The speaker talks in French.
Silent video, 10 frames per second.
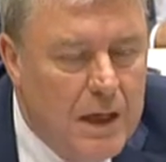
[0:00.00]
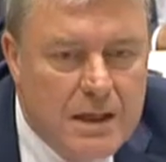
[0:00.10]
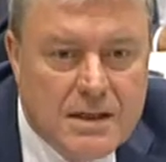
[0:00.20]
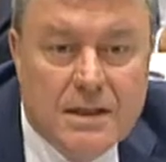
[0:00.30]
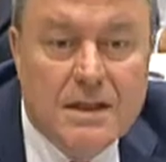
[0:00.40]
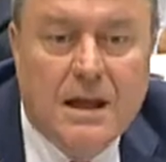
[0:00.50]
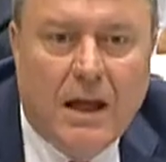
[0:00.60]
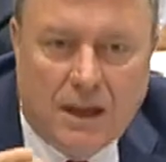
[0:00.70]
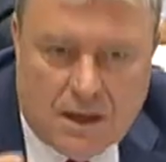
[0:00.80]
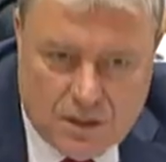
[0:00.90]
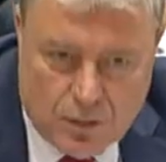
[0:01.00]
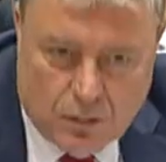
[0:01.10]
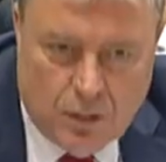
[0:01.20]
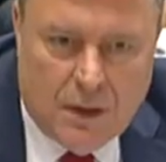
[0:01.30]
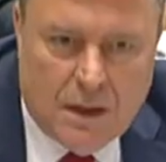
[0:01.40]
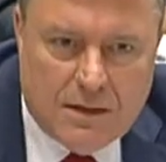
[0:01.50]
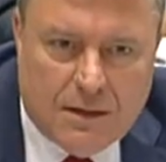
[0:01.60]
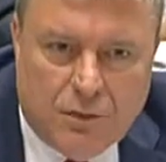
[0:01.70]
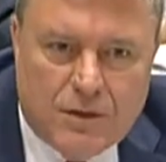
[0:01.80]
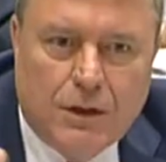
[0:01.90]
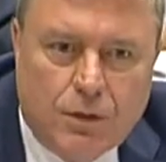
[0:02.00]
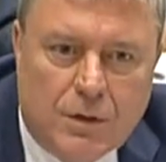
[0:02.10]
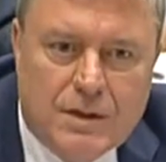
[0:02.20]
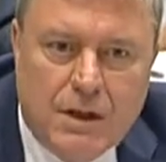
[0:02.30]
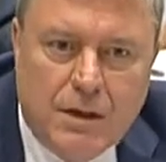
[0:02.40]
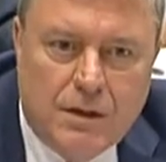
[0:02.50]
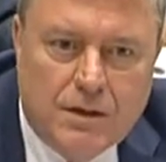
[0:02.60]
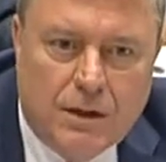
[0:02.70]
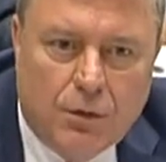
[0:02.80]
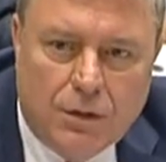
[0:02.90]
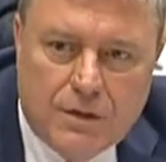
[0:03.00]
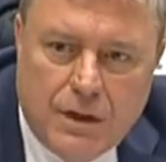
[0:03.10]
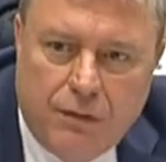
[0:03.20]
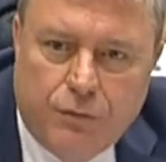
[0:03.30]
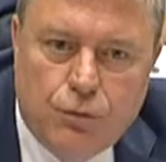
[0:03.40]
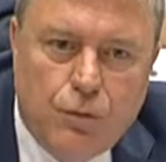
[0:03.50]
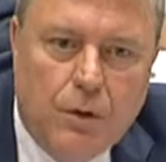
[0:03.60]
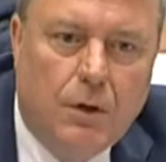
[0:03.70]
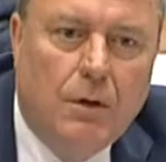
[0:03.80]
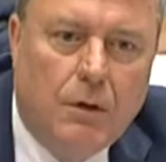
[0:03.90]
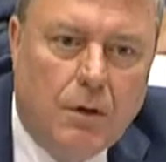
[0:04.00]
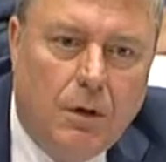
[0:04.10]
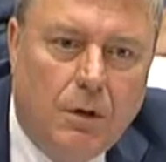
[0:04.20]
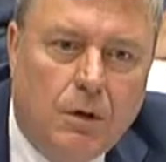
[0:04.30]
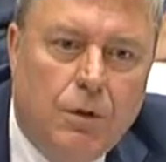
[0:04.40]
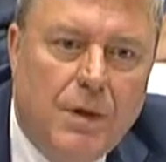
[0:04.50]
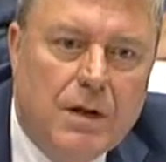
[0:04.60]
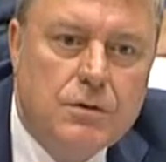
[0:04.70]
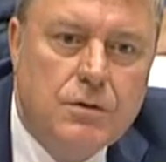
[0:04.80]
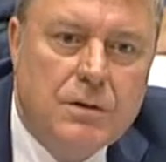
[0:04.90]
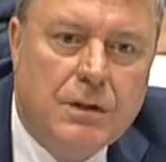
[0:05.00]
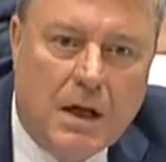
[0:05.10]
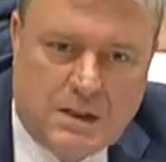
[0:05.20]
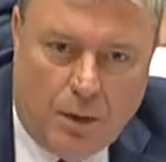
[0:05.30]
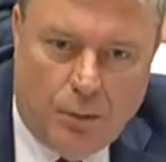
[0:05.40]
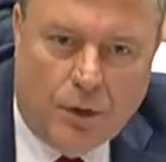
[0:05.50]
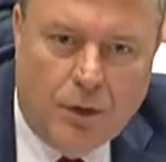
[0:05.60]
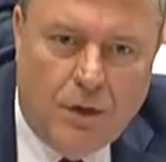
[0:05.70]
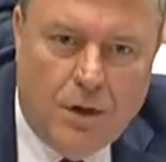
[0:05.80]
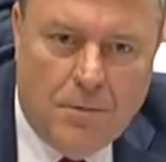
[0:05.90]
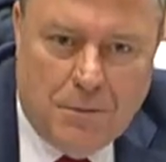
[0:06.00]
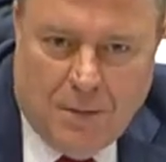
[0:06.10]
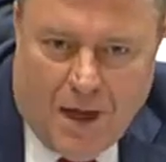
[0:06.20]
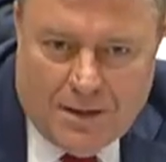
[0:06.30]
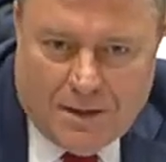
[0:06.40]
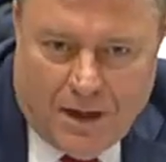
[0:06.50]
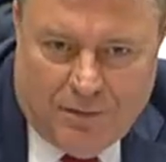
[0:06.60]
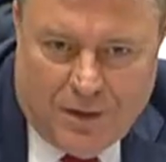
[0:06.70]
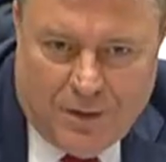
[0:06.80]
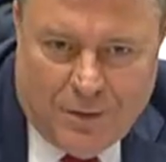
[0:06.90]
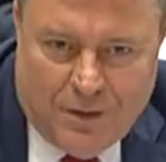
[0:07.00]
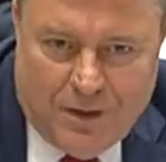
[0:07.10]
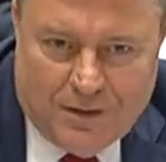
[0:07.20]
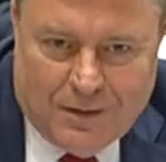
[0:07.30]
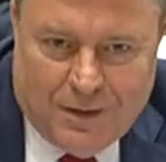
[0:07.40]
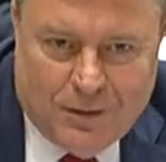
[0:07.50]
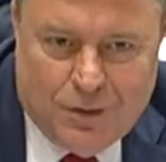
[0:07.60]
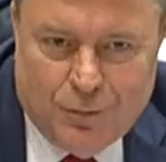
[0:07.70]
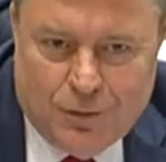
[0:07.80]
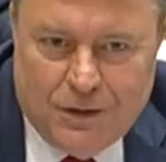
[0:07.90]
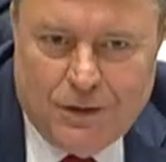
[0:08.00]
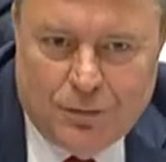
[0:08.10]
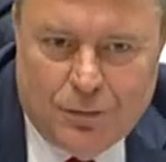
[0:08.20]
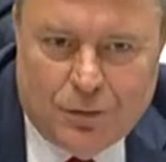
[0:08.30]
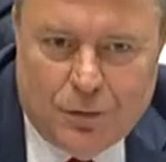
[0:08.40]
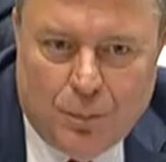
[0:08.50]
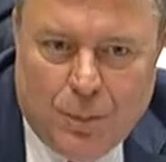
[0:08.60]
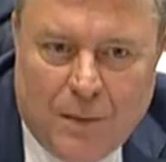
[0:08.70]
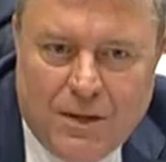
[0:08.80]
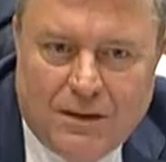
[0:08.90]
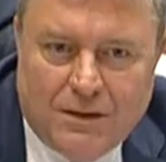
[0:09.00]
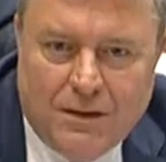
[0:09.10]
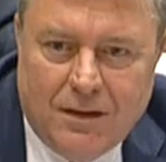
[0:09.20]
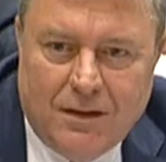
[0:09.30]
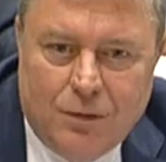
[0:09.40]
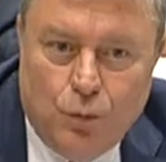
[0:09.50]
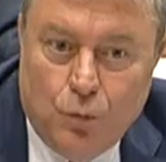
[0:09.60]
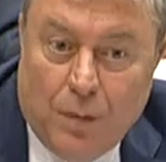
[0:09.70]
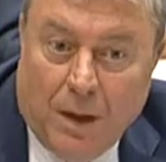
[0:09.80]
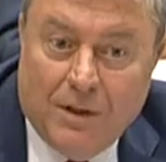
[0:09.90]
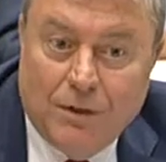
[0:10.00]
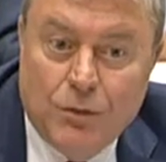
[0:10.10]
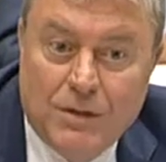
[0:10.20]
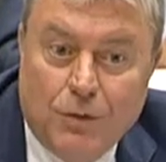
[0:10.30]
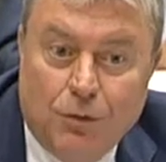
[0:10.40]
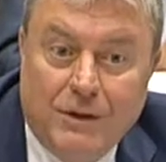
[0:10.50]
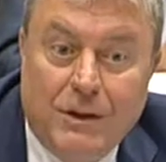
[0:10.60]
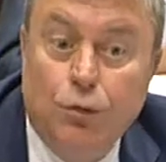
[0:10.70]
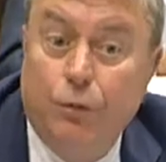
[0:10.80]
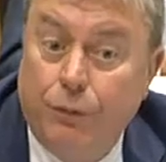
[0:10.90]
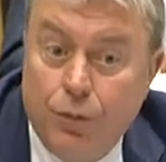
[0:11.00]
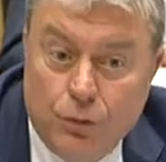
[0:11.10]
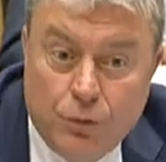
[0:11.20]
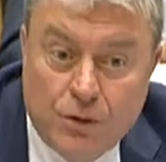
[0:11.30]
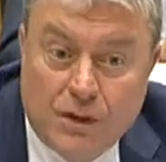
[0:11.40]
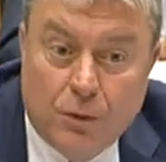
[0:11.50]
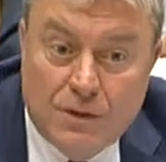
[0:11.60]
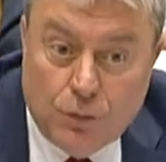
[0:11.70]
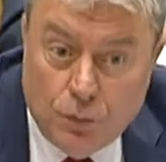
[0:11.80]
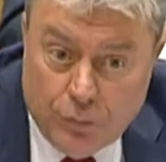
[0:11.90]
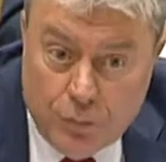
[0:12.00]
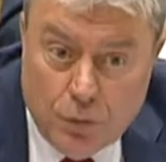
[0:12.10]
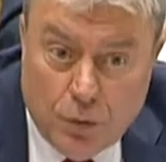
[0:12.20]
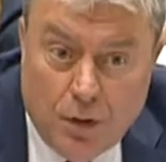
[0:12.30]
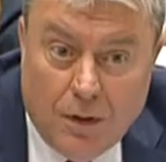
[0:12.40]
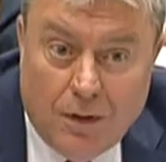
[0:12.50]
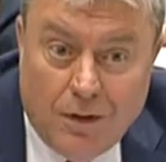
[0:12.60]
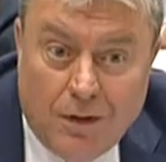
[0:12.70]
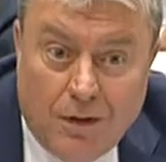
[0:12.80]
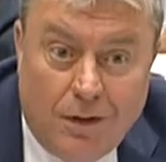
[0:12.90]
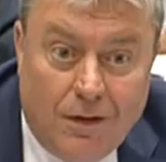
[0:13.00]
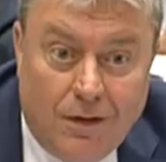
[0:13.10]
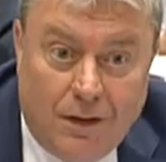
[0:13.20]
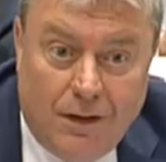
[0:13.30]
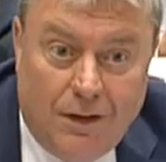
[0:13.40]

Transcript: Et si c'est ça la question, est-ce qu'il faut sécuriser les, flux euh, commerciaux, etc., c'est important. Mais pareil, si l'Afrique et si Djibouti ou d'autres nous permettent, de, sécuriser nos flux, de sécuriser nos flux, euh,